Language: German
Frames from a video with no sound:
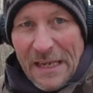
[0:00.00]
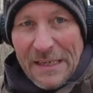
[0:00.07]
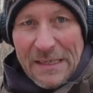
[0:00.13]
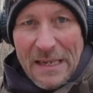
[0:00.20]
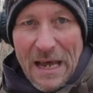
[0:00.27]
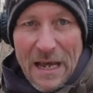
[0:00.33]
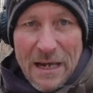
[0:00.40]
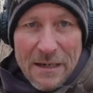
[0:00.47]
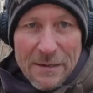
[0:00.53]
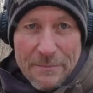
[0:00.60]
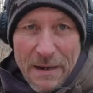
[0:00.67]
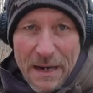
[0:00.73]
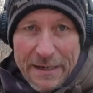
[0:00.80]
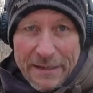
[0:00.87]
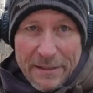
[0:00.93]
nach
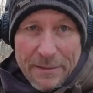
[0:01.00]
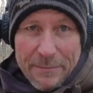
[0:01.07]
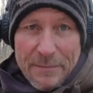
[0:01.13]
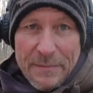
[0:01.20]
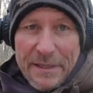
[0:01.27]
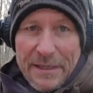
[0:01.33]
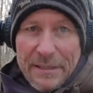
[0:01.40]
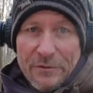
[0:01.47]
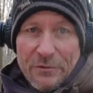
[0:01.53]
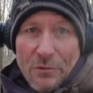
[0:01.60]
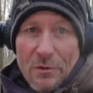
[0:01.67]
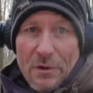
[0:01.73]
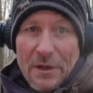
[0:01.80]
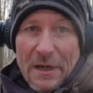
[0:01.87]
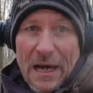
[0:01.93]
meinem Intro.